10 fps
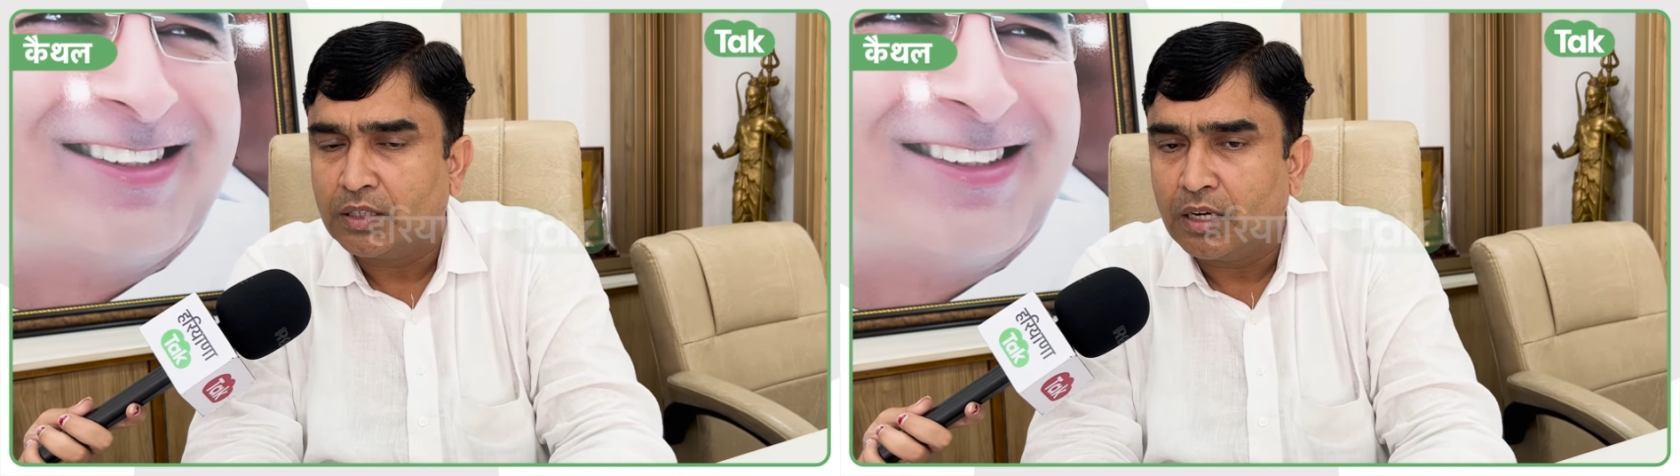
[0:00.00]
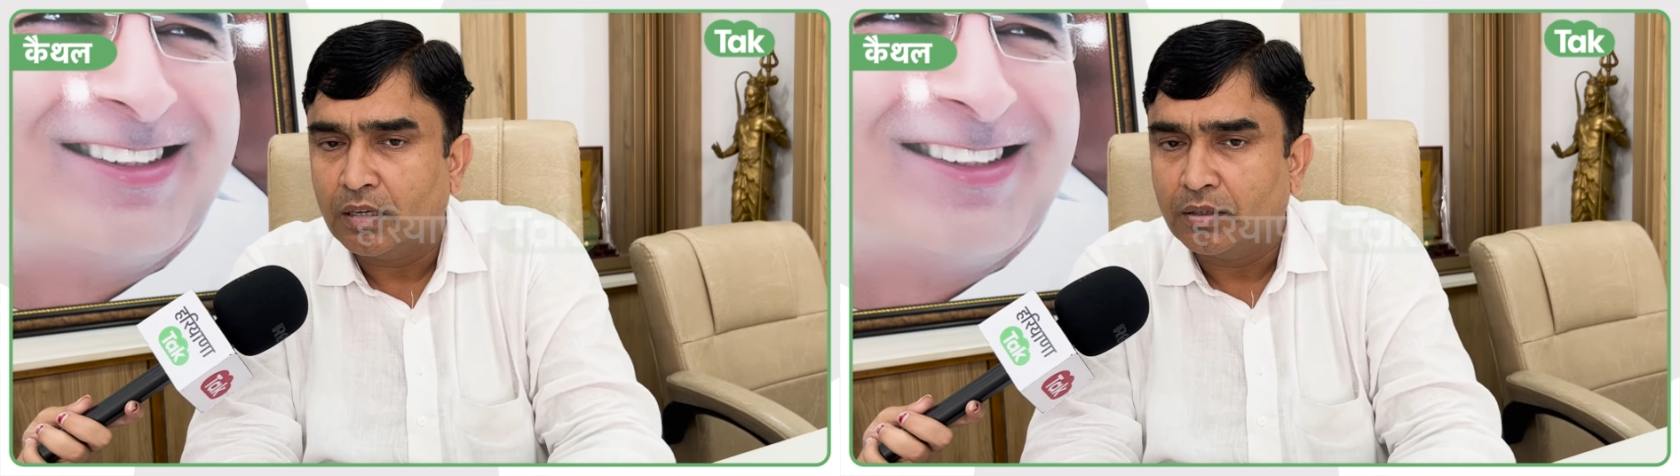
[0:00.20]

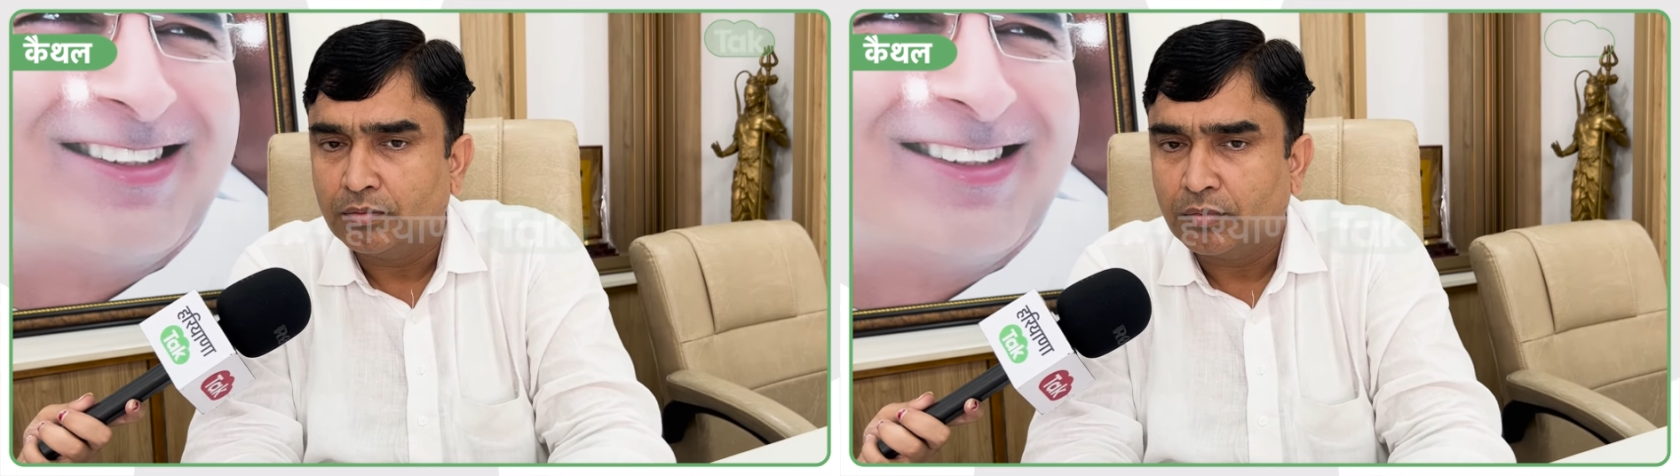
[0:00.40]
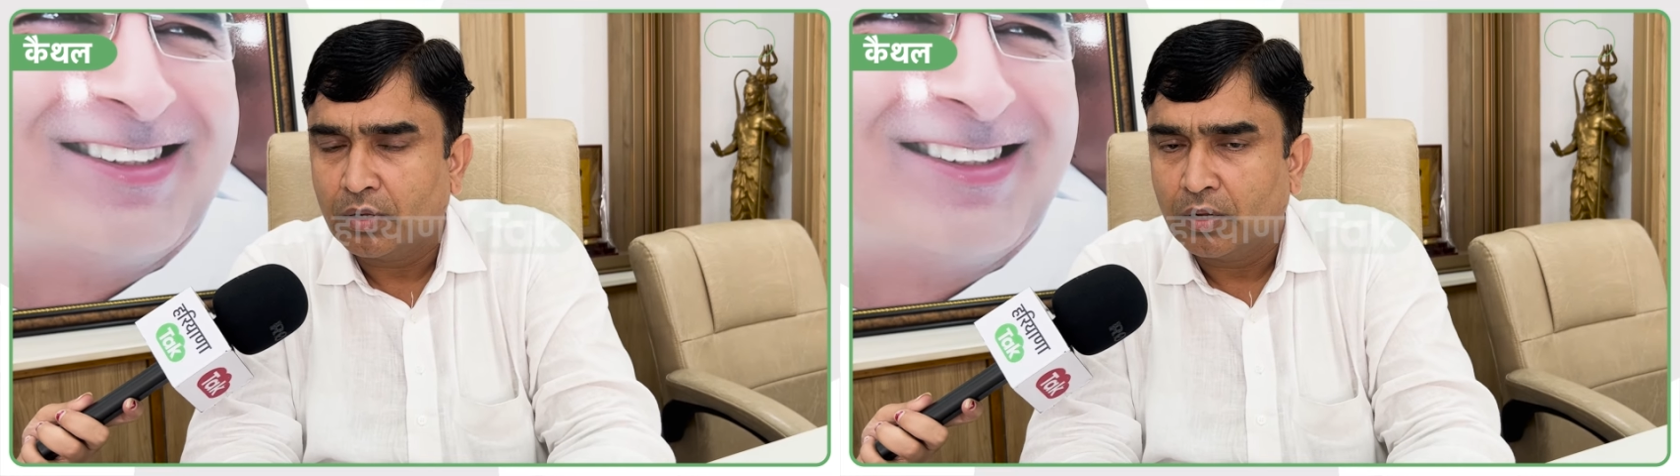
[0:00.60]
किया
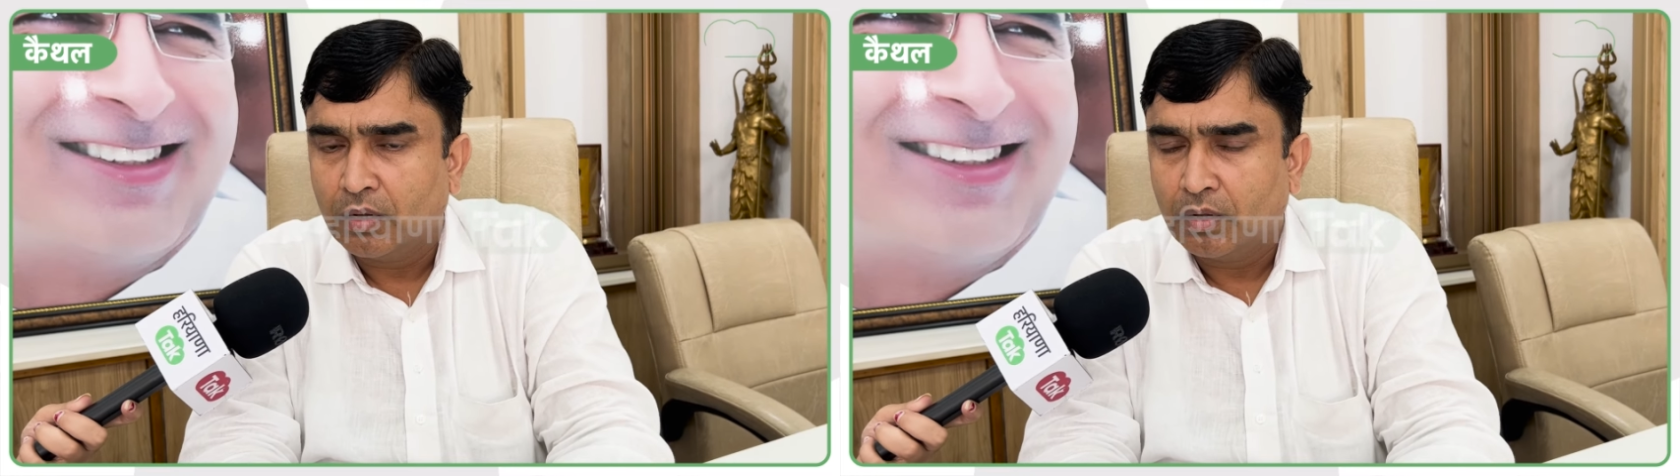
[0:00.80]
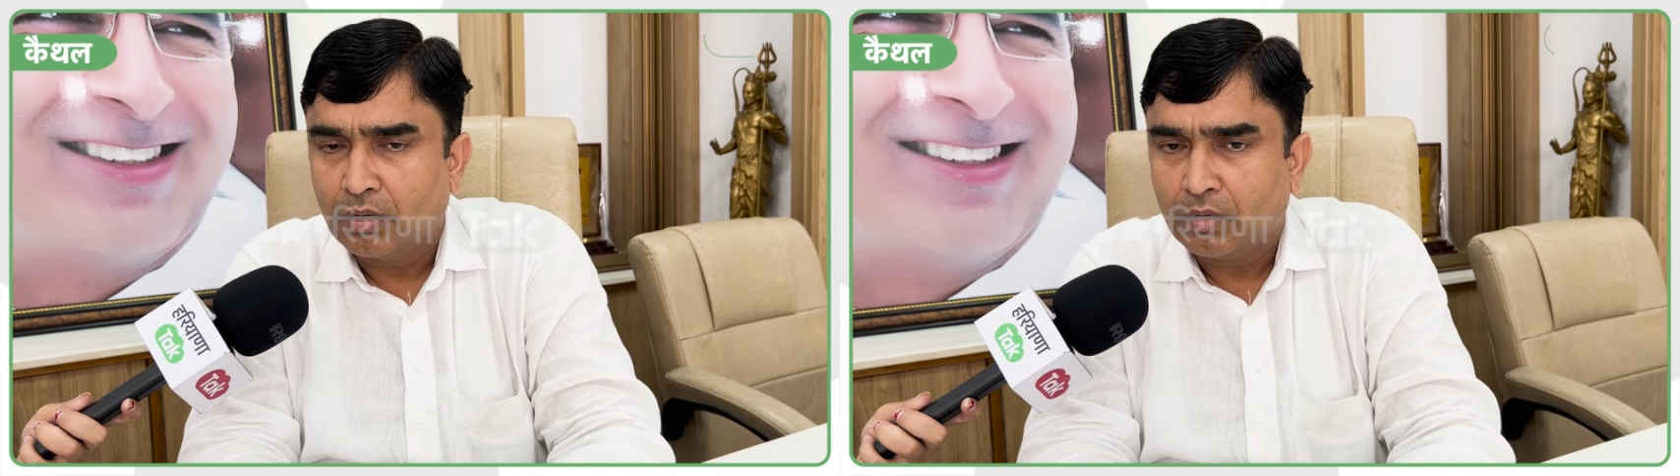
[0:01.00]

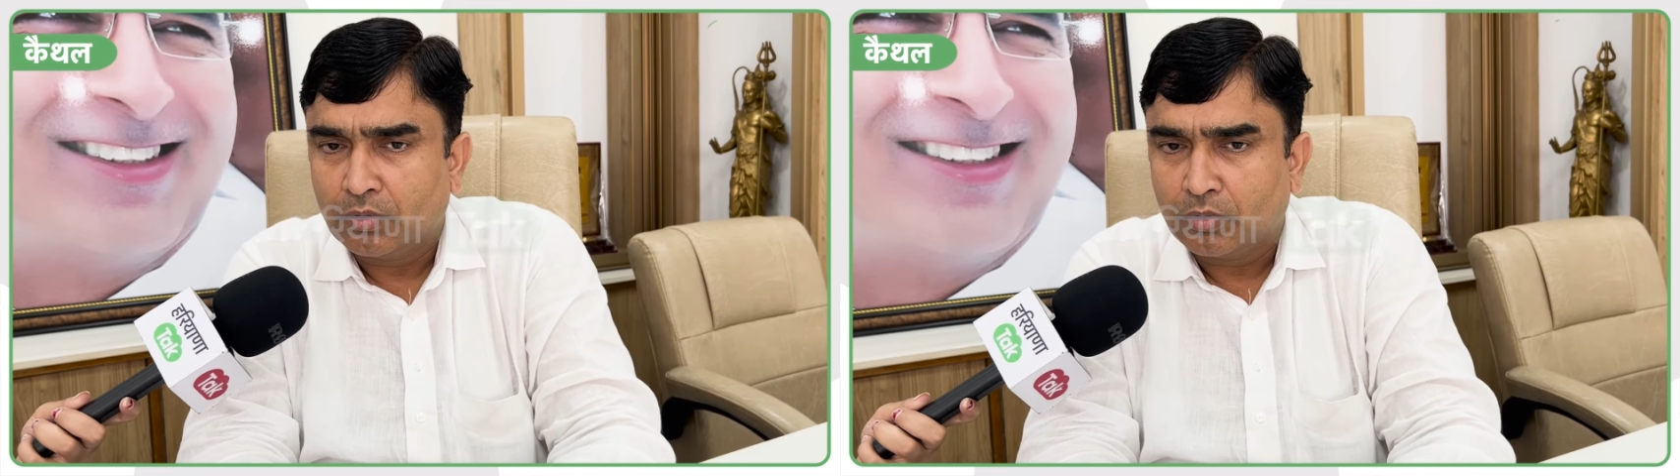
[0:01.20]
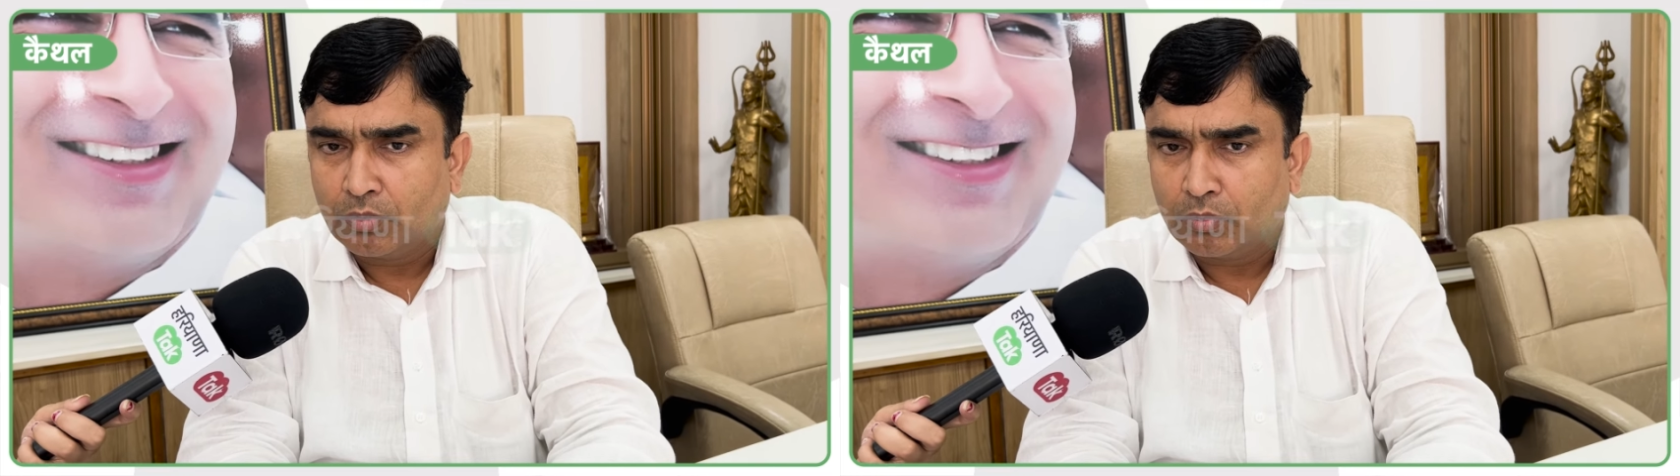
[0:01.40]

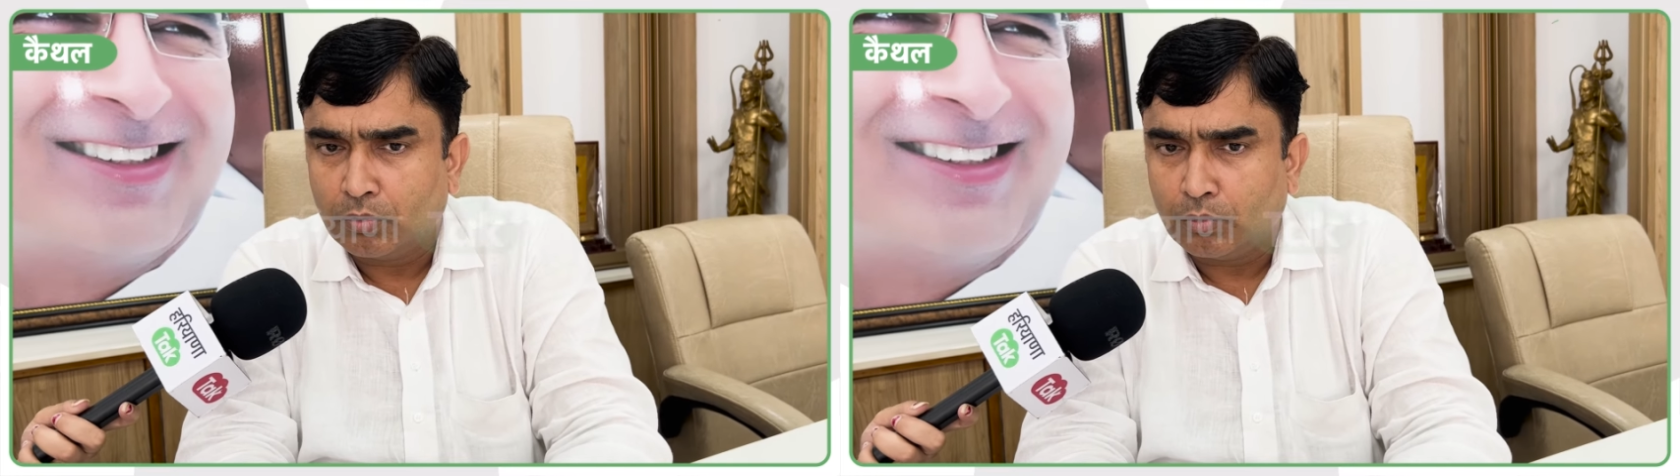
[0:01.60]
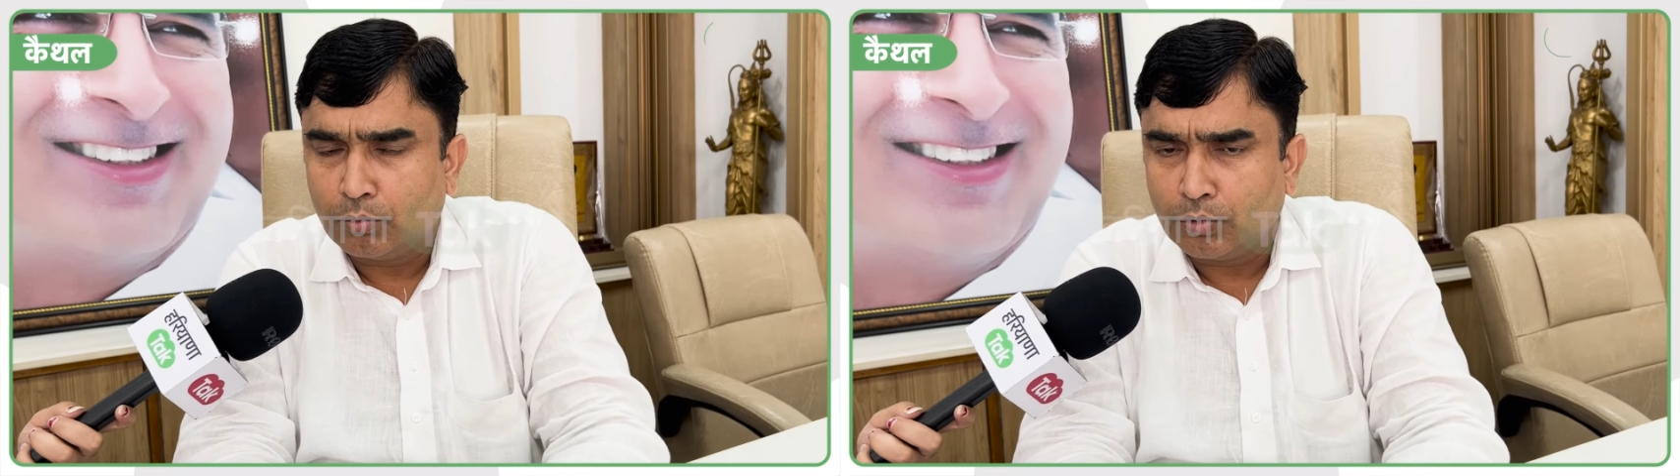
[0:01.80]
तो